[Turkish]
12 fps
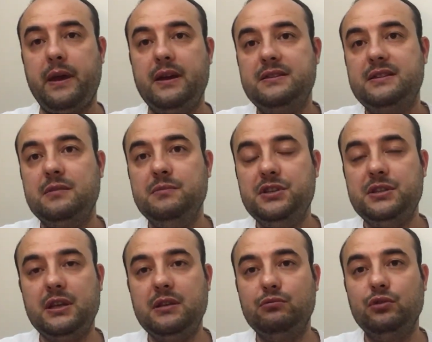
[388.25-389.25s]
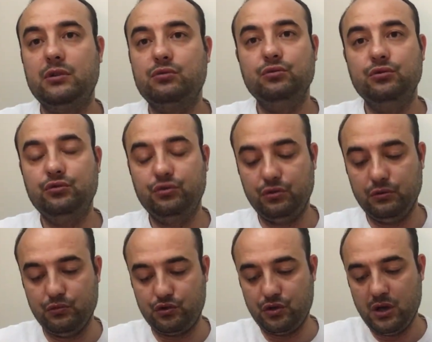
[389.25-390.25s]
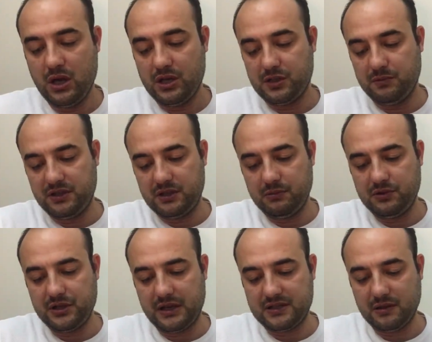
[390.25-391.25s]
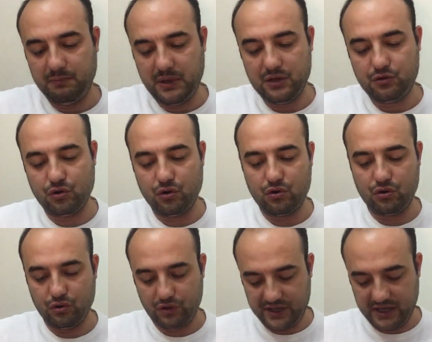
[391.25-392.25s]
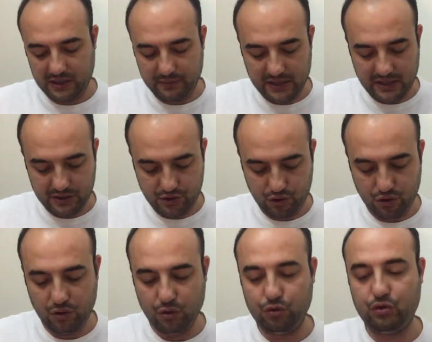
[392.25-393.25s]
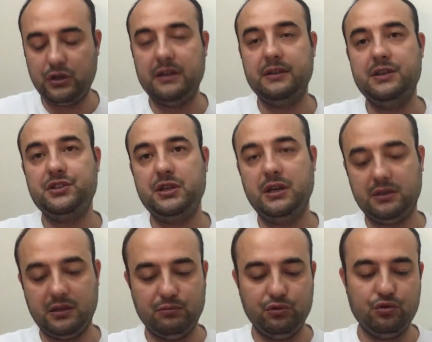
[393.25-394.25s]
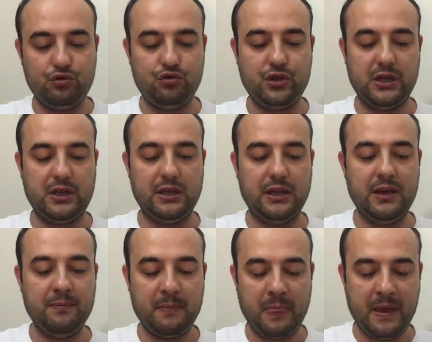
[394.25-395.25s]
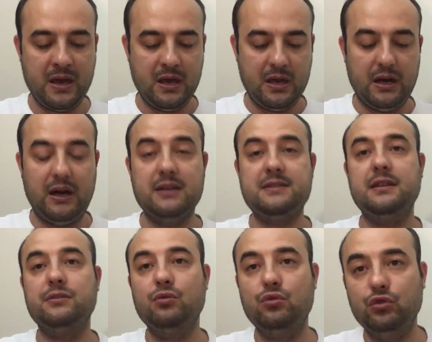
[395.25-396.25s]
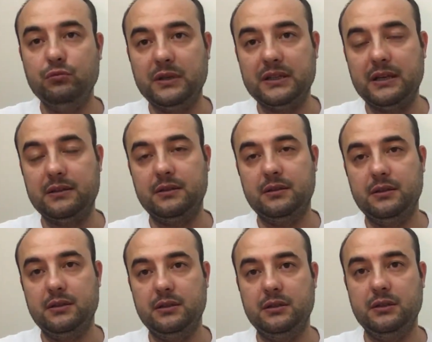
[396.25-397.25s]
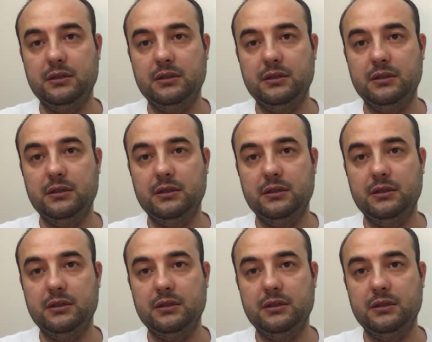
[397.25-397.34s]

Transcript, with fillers: Eskimiş değil bunlar. Unutturulmuş. Şimdi kitabın içerisinde pek çok kelime geçiyor. Ötüken Neşriyat da bunu şu şekilde aslında dokunmadan e,